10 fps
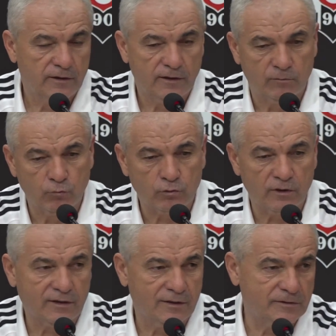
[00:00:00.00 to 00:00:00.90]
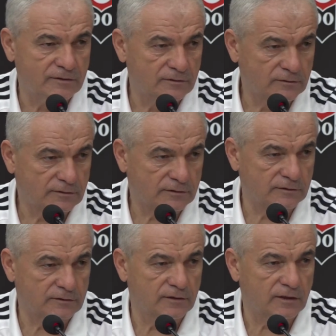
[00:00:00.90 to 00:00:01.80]
Ya yani mutlaka bir
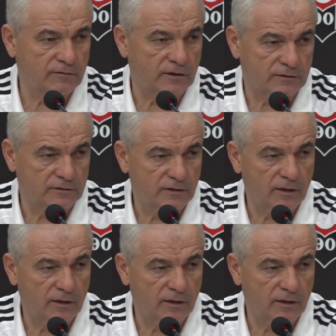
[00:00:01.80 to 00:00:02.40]
sıkıntılar var